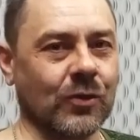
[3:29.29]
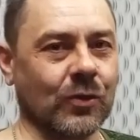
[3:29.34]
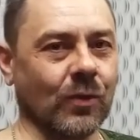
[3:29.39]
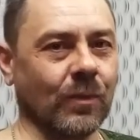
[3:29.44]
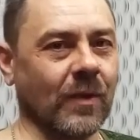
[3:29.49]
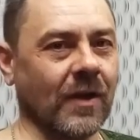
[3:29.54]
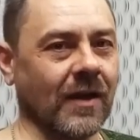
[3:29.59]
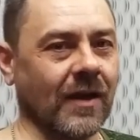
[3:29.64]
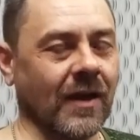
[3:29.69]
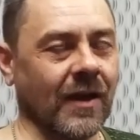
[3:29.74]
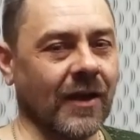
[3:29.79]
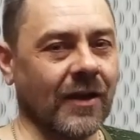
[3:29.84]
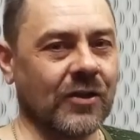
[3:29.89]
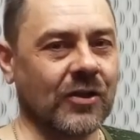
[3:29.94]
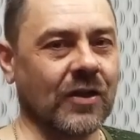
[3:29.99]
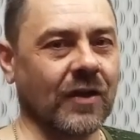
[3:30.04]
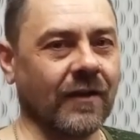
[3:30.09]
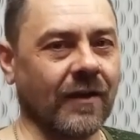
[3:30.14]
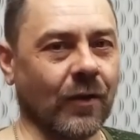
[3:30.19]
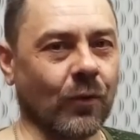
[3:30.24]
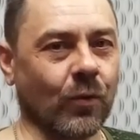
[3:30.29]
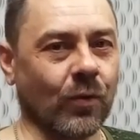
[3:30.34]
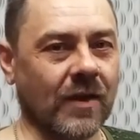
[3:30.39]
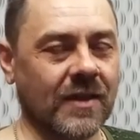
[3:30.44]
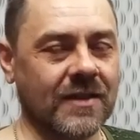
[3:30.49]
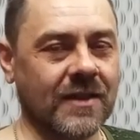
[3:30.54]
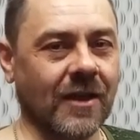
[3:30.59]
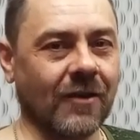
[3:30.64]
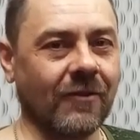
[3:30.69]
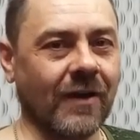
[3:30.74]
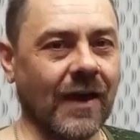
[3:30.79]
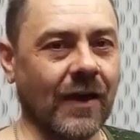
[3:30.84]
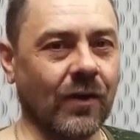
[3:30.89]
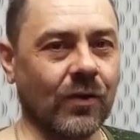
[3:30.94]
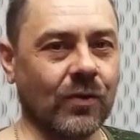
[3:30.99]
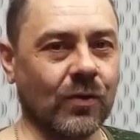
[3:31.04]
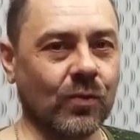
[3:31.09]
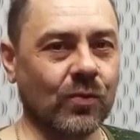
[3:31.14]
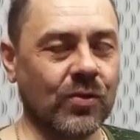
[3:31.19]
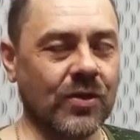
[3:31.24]
чтобы человеку
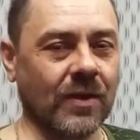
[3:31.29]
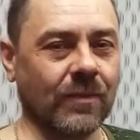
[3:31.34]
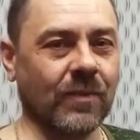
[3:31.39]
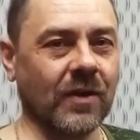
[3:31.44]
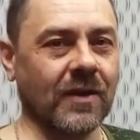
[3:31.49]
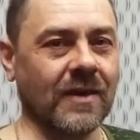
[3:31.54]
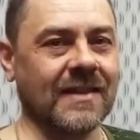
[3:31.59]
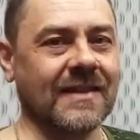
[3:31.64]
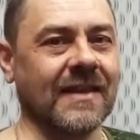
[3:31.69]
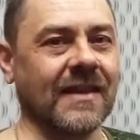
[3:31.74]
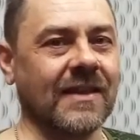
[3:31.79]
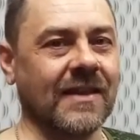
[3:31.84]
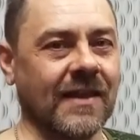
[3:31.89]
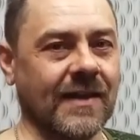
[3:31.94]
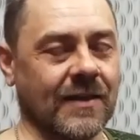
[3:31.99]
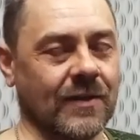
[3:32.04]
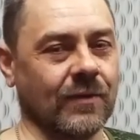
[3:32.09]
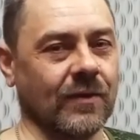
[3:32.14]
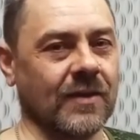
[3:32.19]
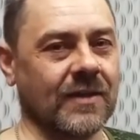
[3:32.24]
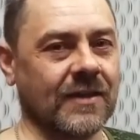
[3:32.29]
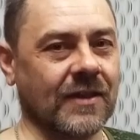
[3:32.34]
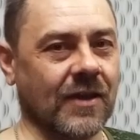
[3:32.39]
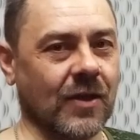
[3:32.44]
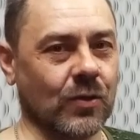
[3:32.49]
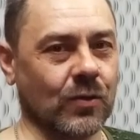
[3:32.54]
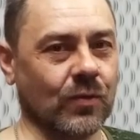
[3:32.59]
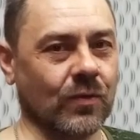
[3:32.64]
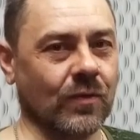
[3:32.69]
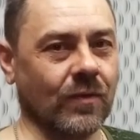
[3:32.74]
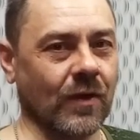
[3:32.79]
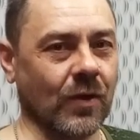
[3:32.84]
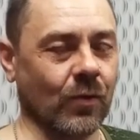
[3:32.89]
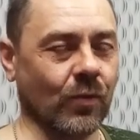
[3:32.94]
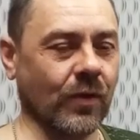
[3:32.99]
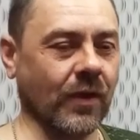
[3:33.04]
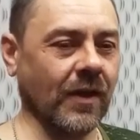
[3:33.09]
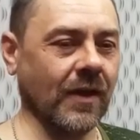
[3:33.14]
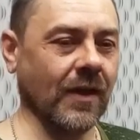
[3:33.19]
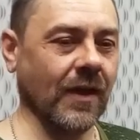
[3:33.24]
разговаривать, нужно было задействовать сразу две
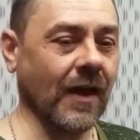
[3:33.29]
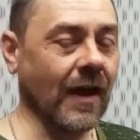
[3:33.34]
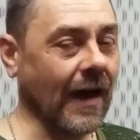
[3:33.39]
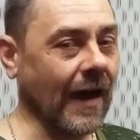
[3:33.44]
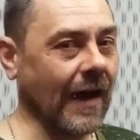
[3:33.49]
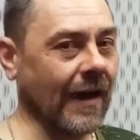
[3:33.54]
руки.